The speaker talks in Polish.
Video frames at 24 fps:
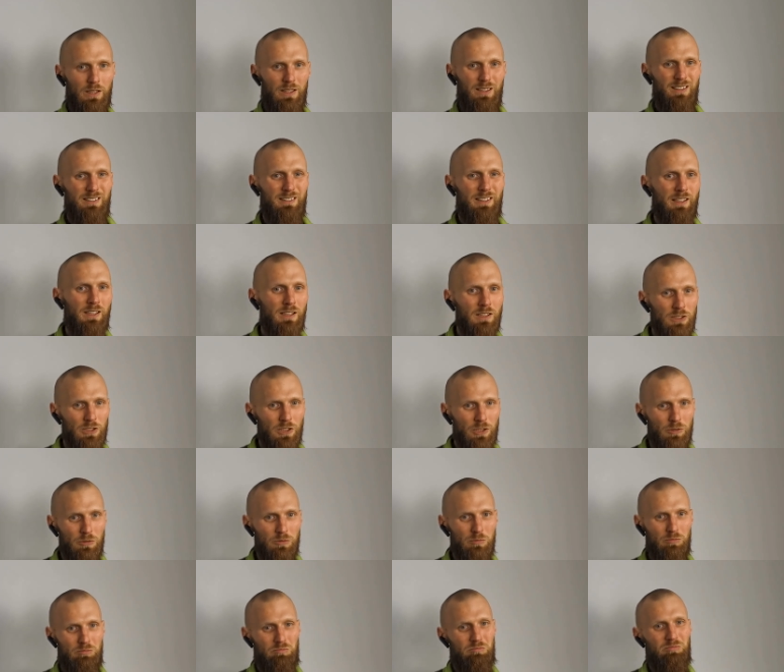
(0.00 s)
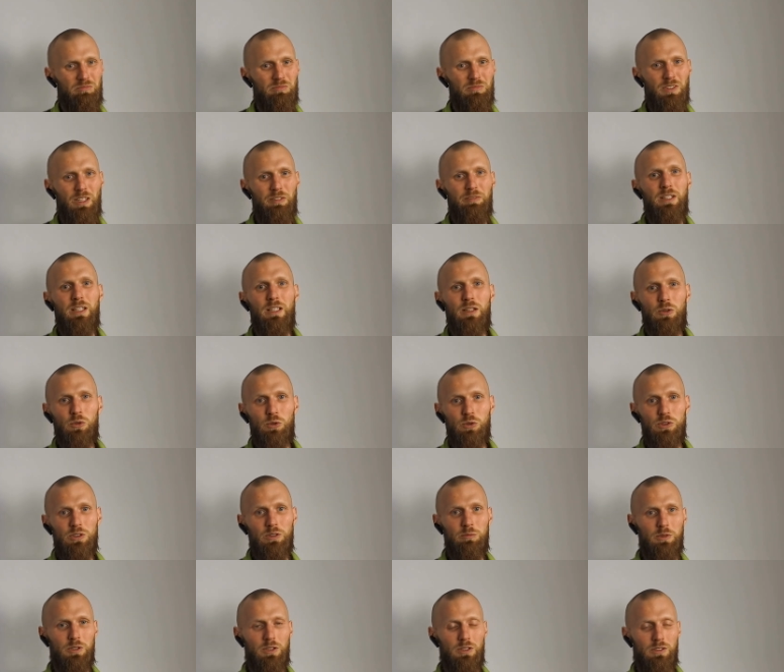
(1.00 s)
i cena się niewiele
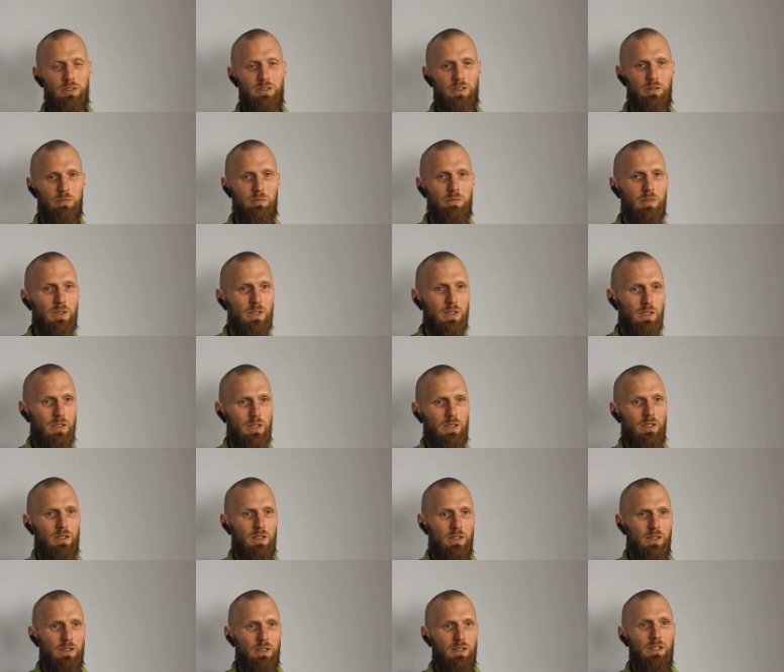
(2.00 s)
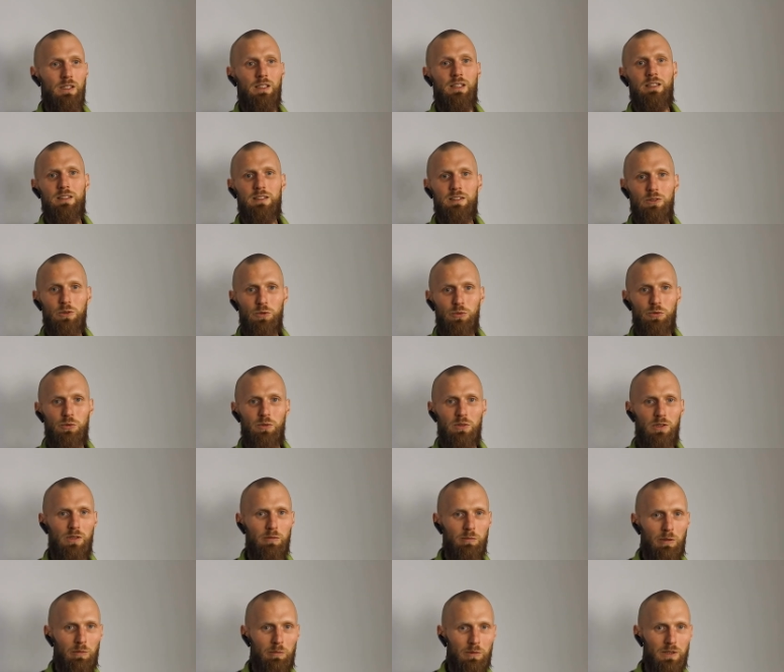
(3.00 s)
różni, bo to są kilka stów
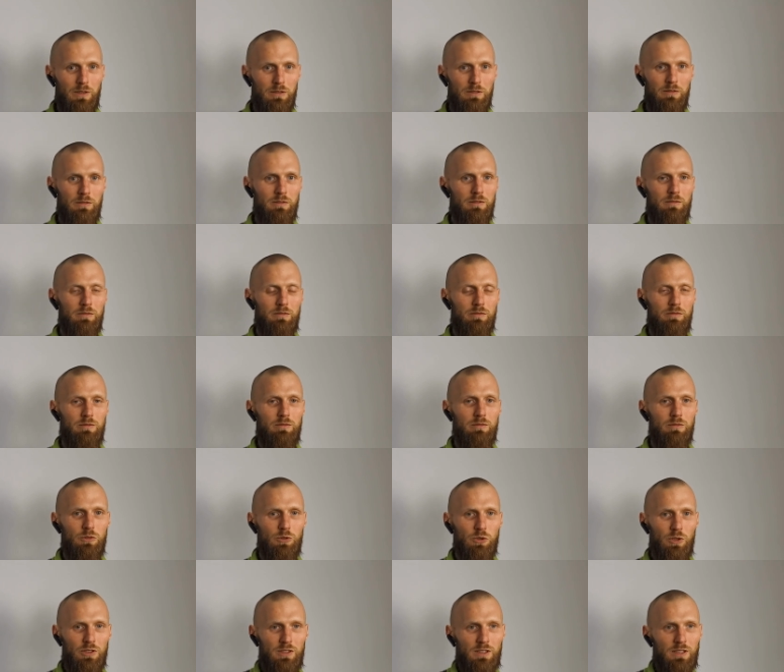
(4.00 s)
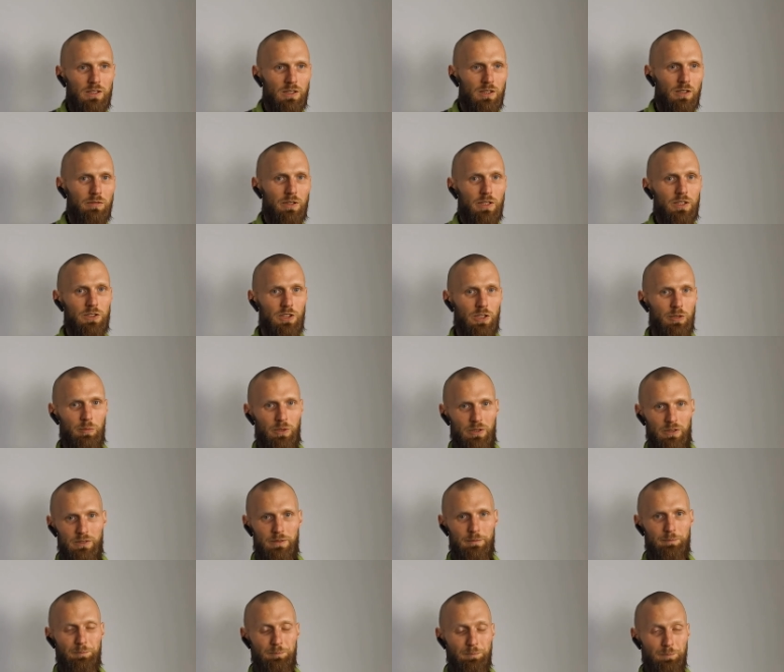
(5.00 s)
i mamy urządzenie o większej
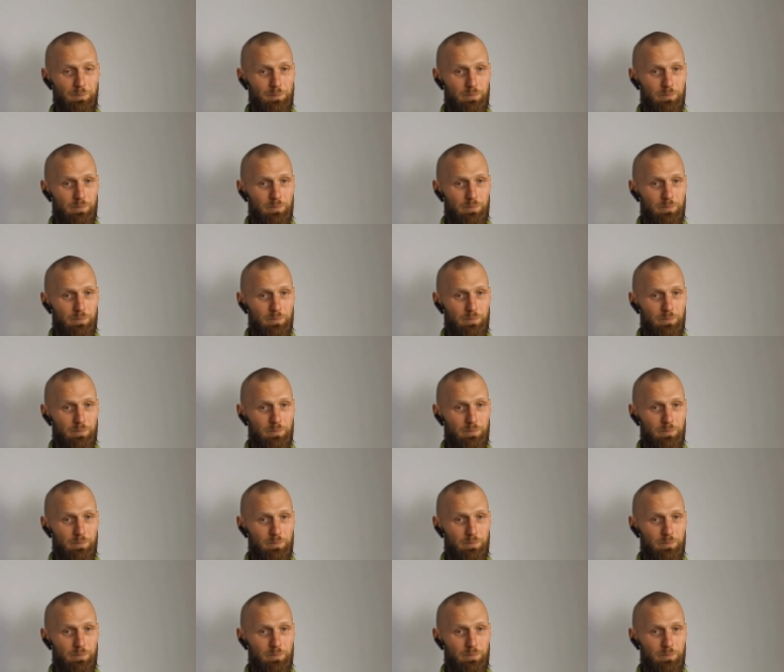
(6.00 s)
mocy.